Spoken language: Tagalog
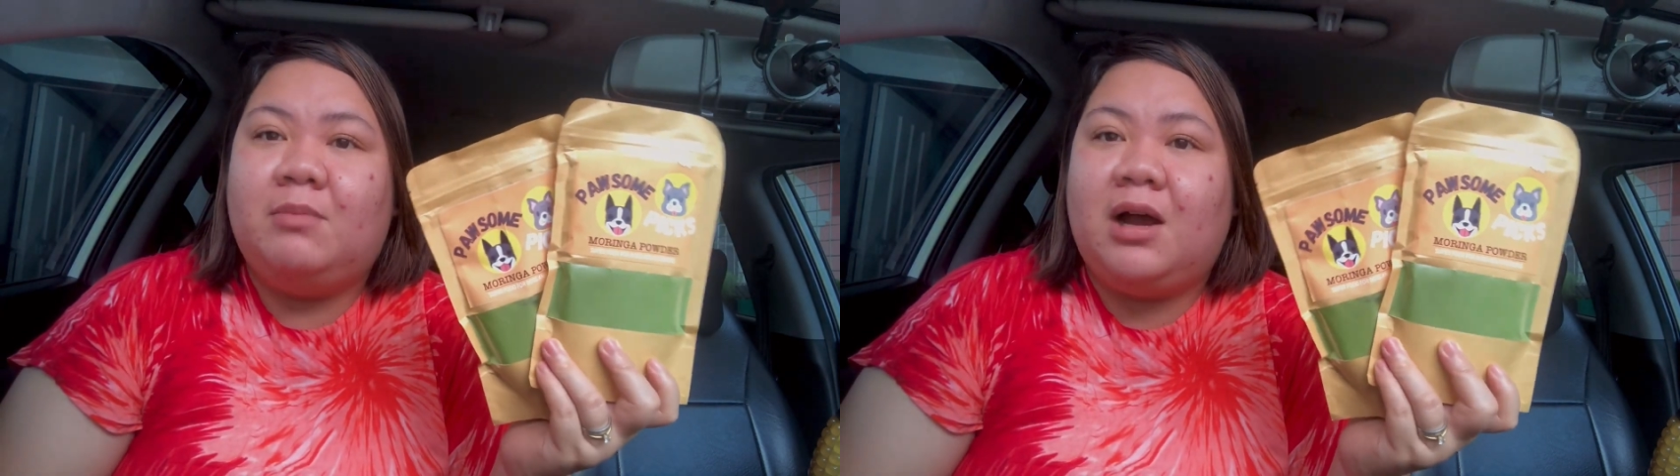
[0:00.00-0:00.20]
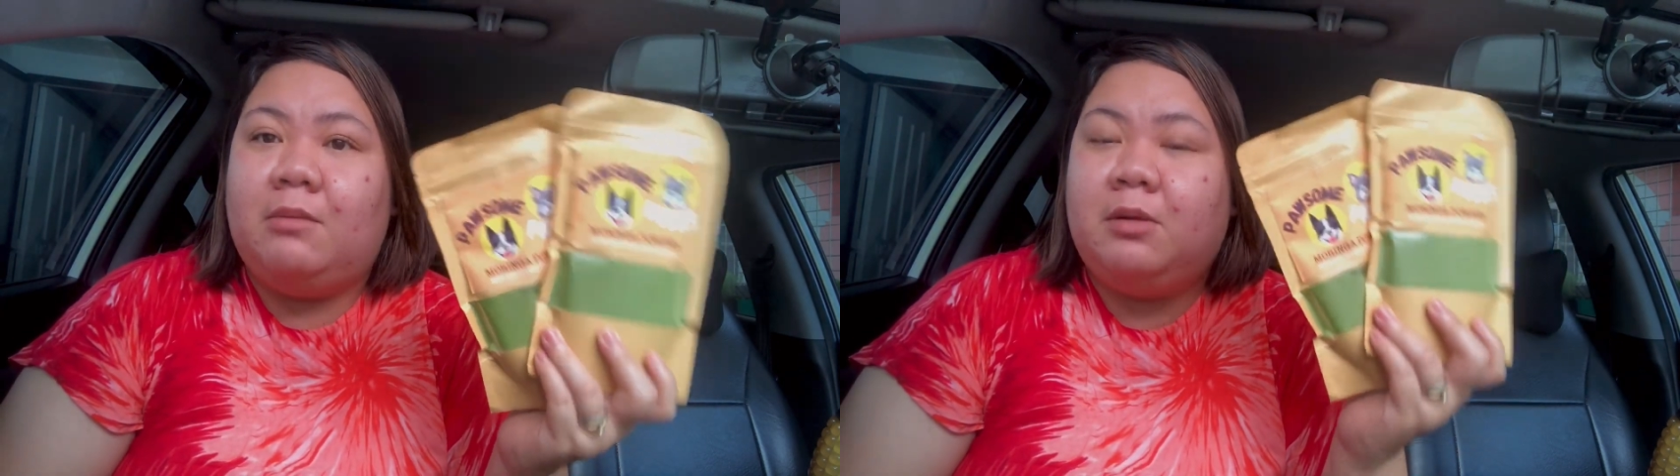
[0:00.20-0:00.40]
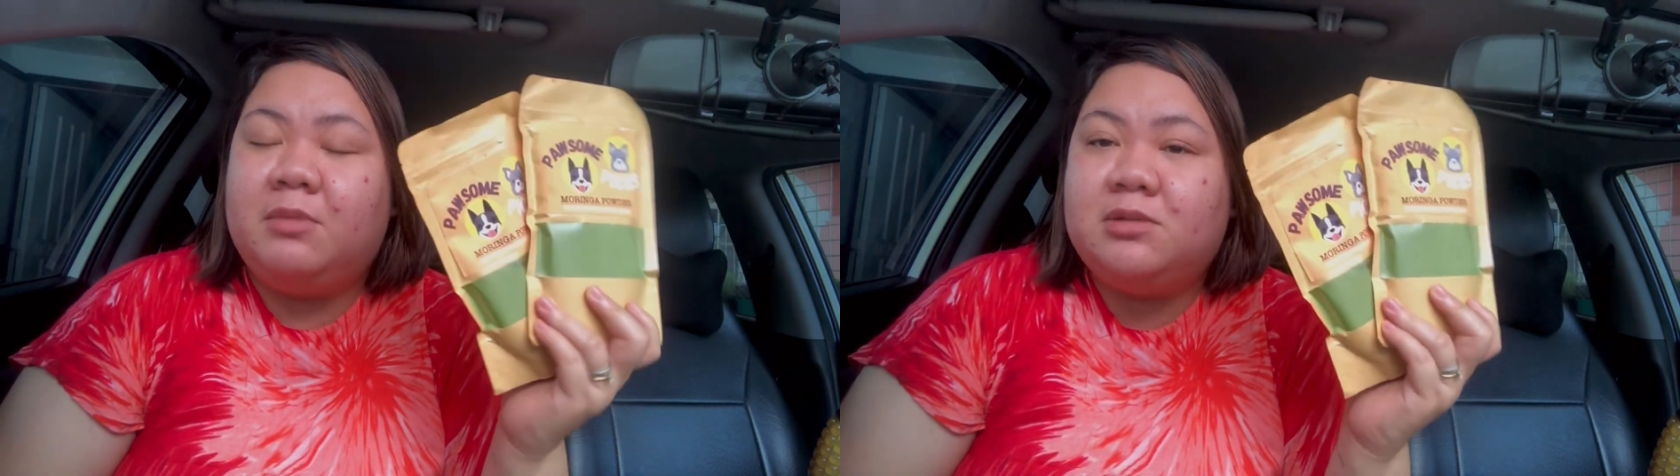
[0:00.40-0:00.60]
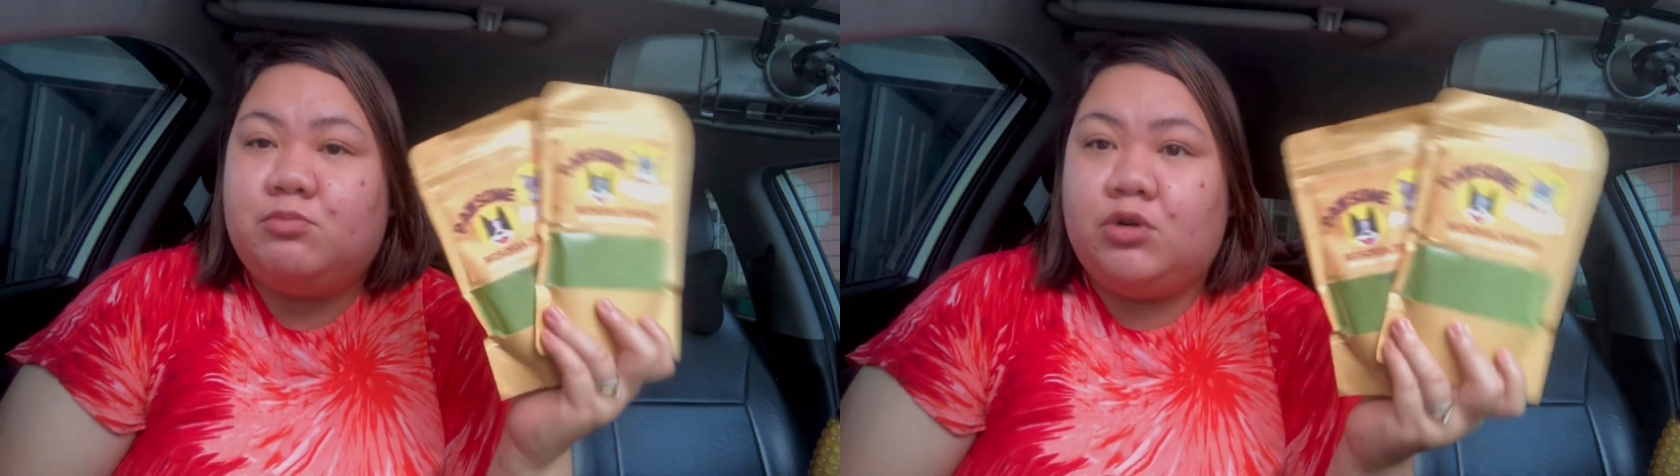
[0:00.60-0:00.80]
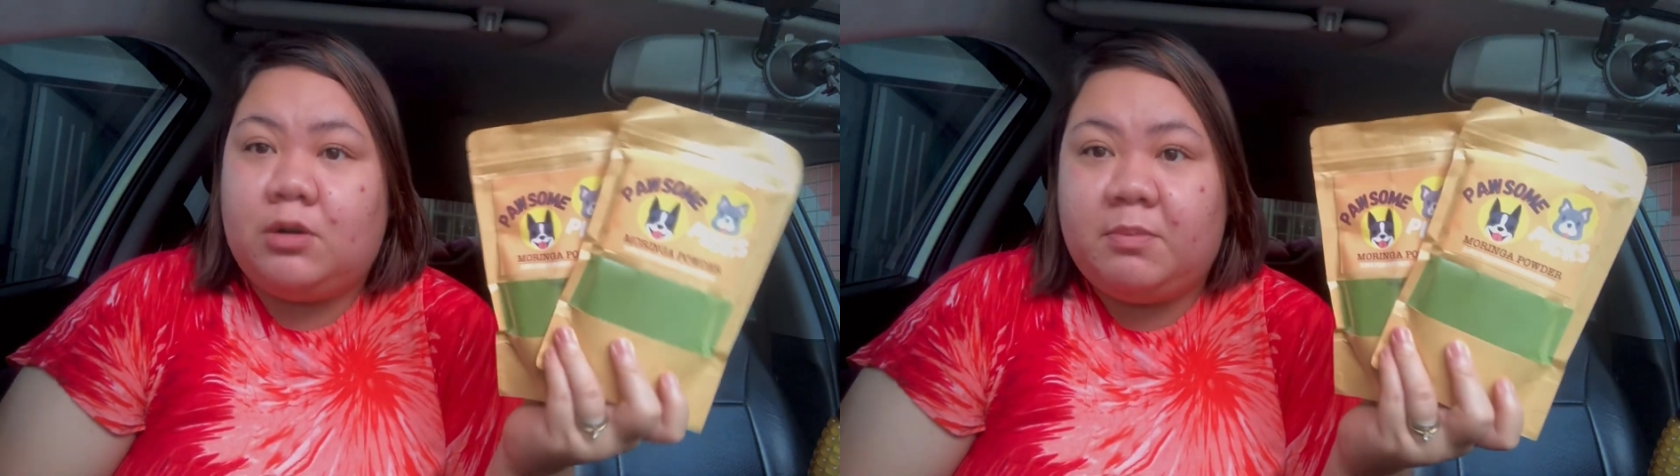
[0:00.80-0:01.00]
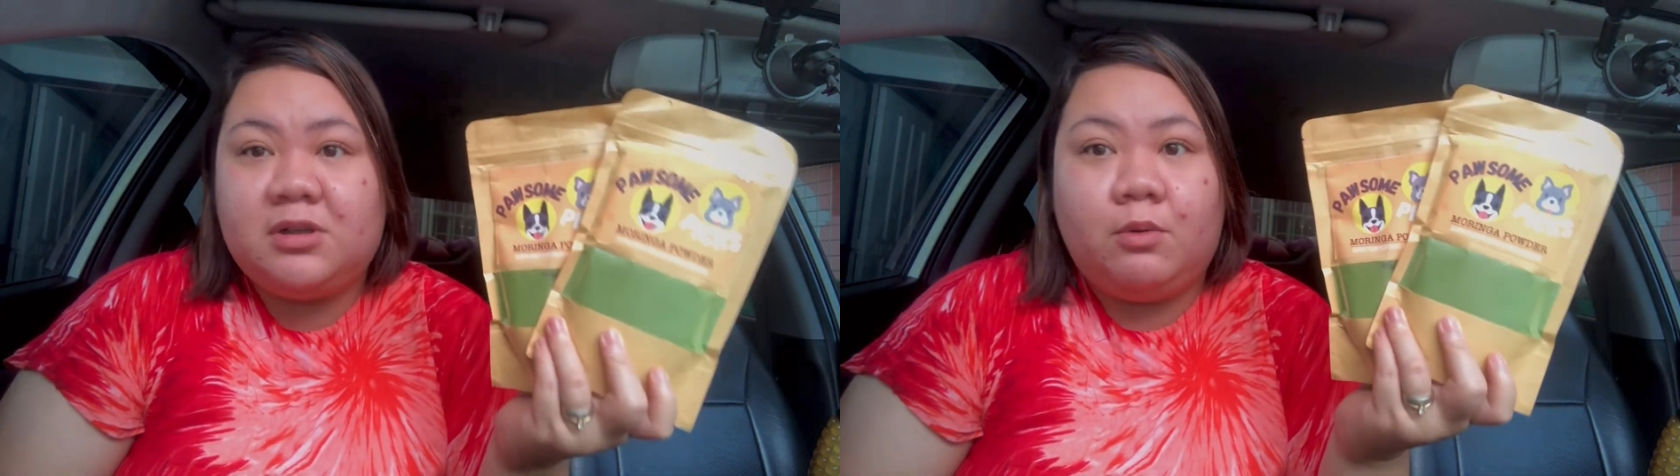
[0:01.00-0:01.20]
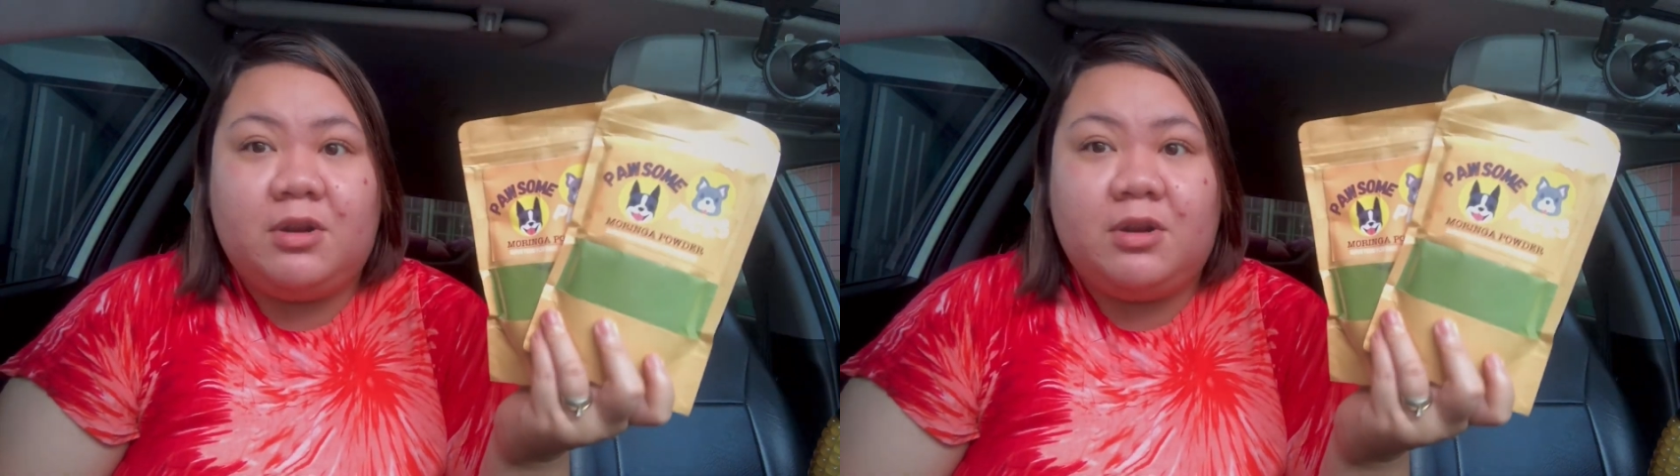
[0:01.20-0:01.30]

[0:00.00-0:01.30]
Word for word: Baka may mas mura pa sa